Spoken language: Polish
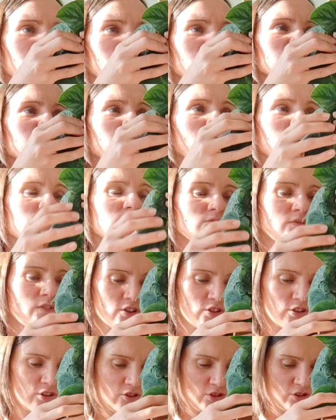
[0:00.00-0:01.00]
to jest bardzo
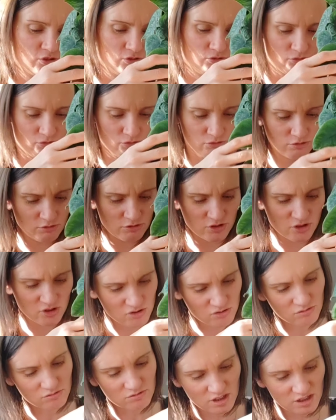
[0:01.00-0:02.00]
ważna rzecz. No to
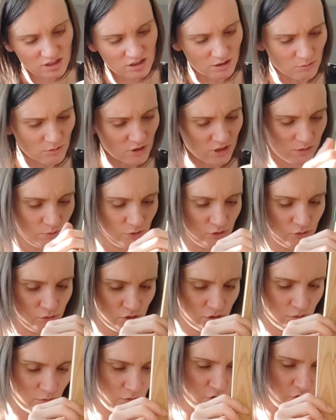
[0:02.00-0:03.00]
chociaż tutaj nie ma zbyt
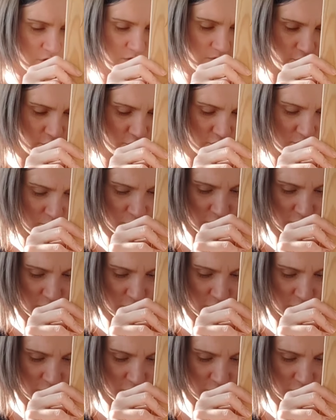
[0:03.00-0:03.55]
dużo możliwości.